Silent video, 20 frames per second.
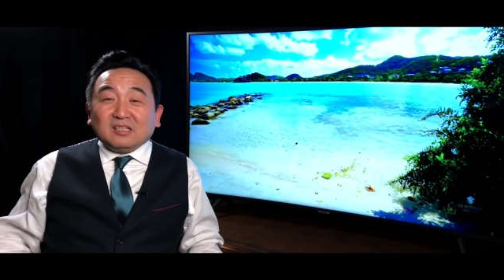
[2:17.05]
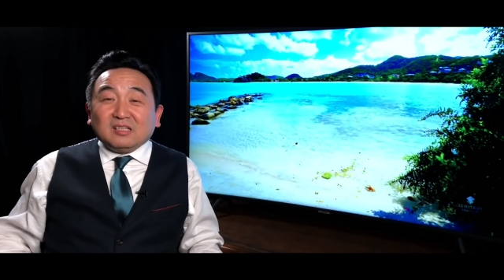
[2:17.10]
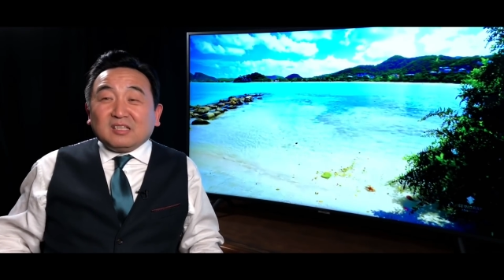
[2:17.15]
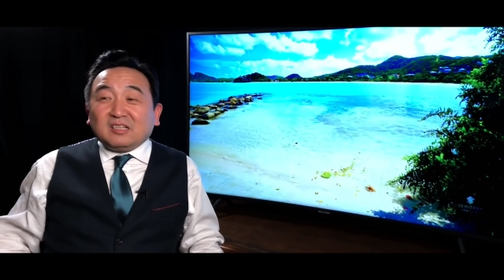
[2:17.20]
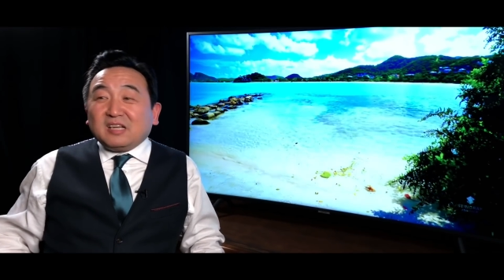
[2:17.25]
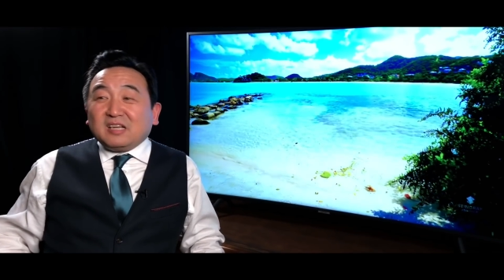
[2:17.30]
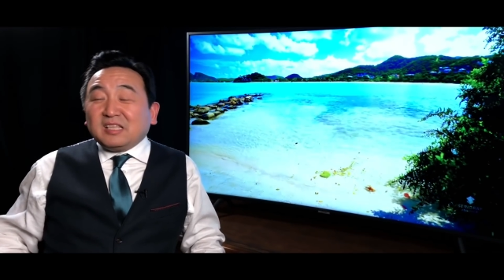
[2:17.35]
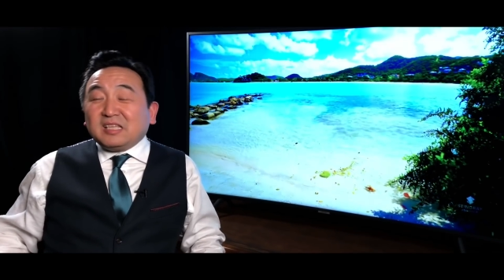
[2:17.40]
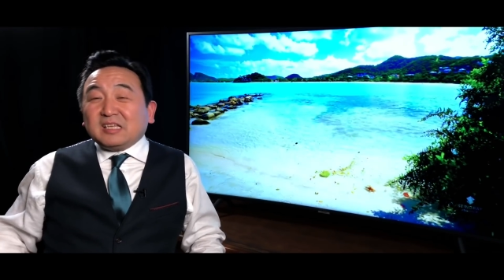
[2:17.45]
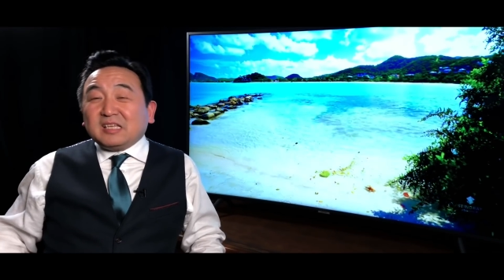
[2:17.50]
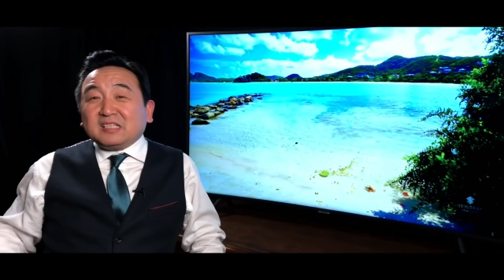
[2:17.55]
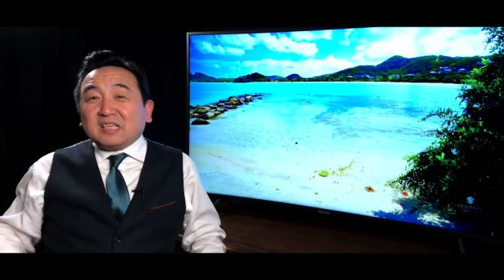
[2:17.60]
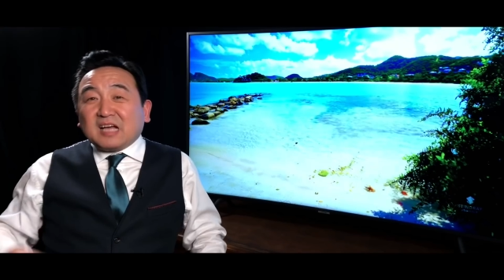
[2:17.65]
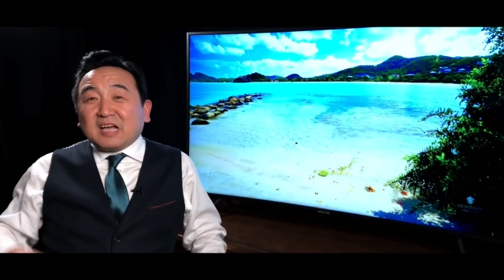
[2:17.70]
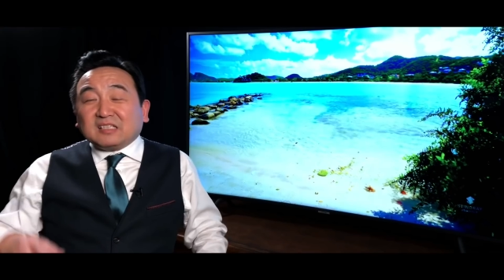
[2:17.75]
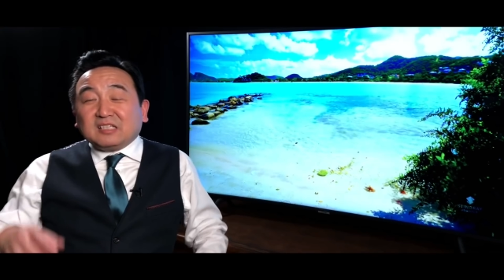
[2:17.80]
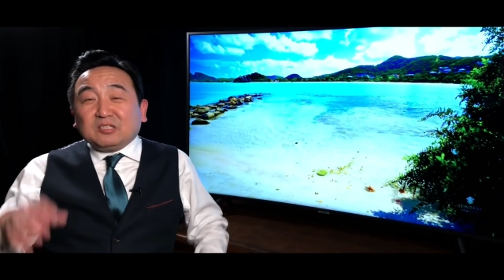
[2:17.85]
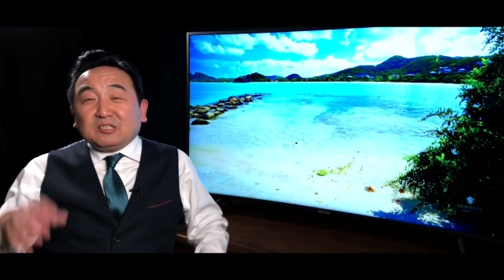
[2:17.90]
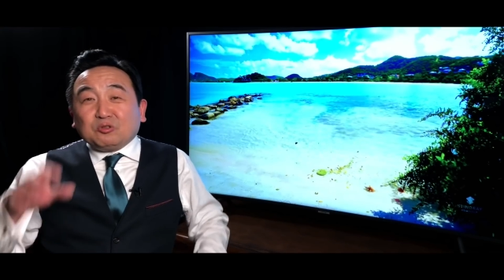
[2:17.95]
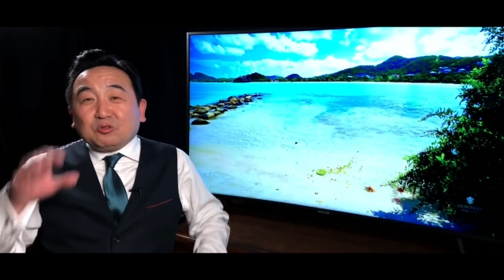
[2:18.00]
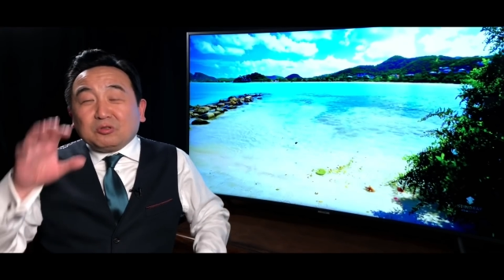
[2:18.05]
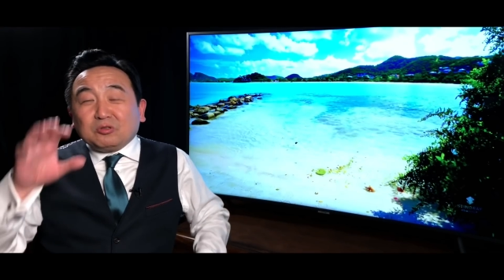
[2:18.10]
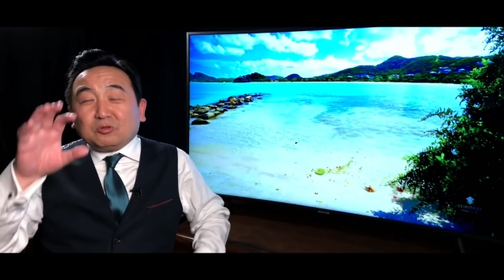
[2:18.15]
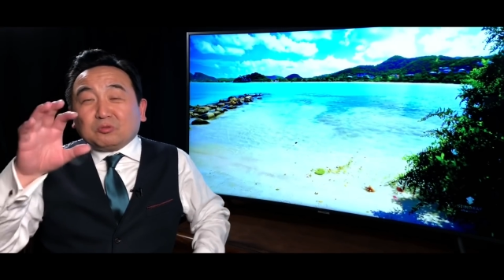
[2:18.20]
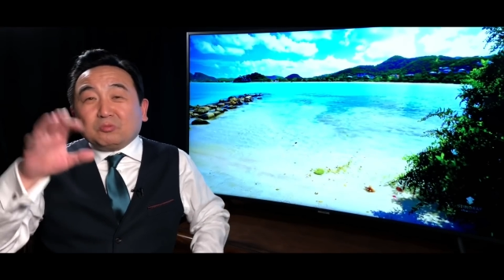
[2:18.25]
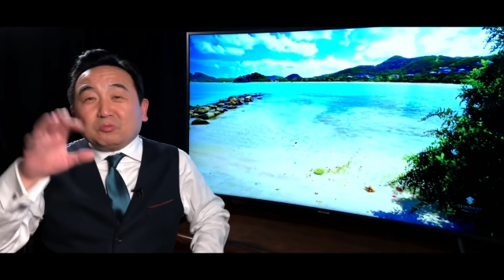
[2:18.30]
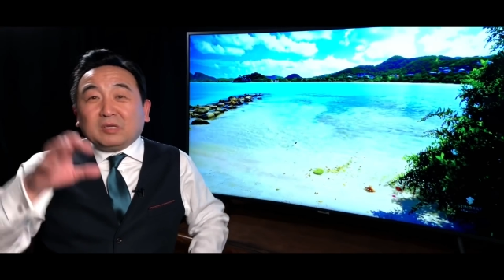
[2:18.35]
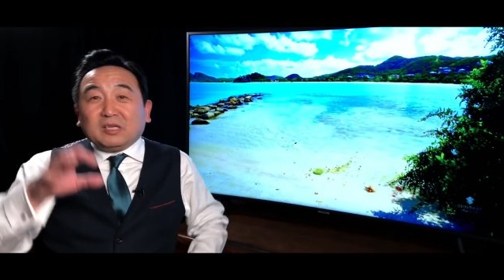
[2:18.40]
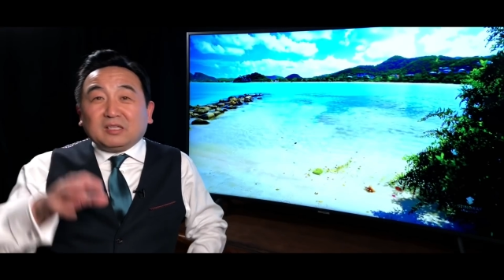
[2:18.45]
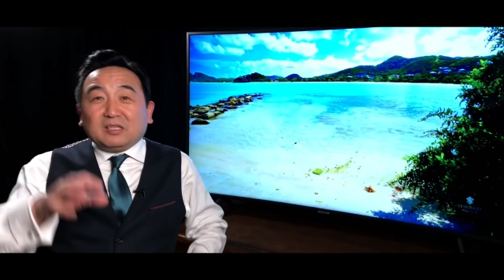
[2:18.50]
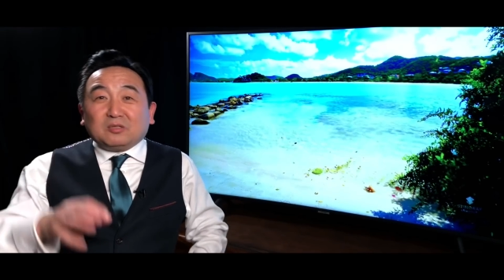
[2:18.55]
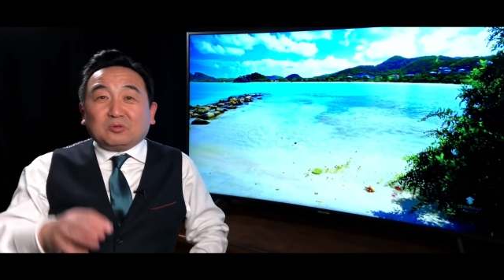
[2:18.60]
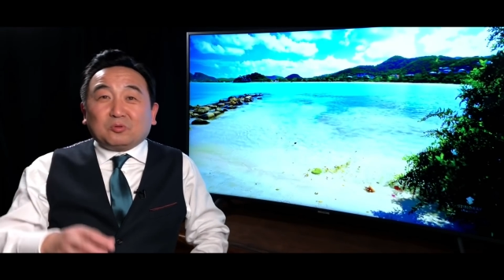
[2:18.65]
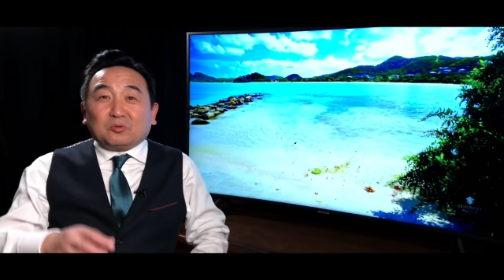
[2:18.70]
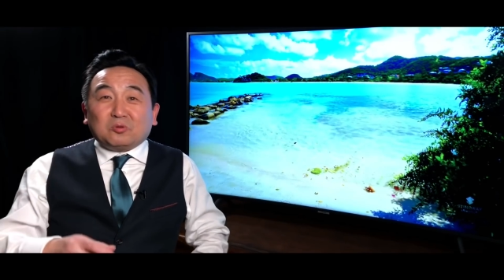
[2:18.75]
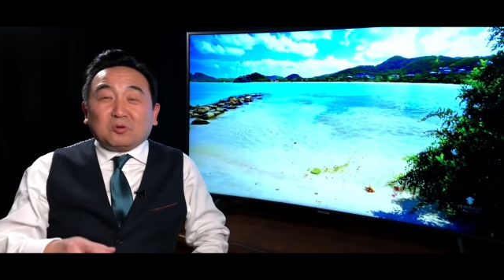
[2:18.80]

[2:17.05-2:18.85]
那人家向你去注意的时